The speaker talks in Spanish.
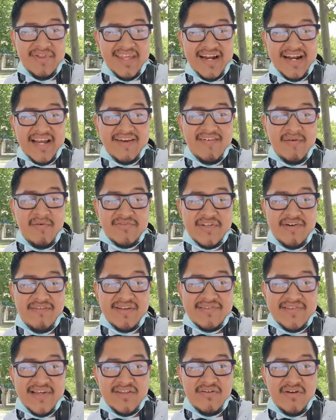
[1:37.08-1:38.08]
manera que vamos
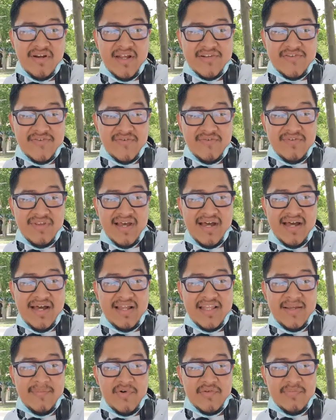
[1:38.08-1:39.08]
avanzando en una
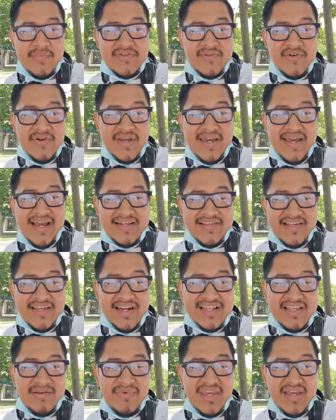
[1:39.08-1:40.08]
ciudad, hemos visto que al
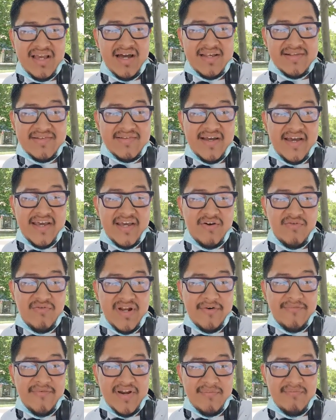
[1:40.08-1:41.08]
salir de mi casa en
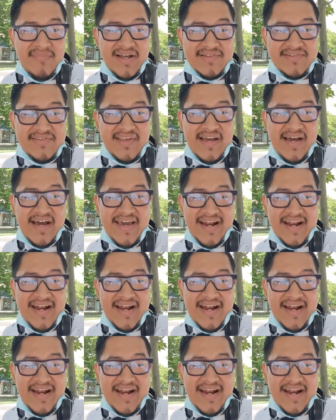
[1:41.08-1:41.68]
una farmacia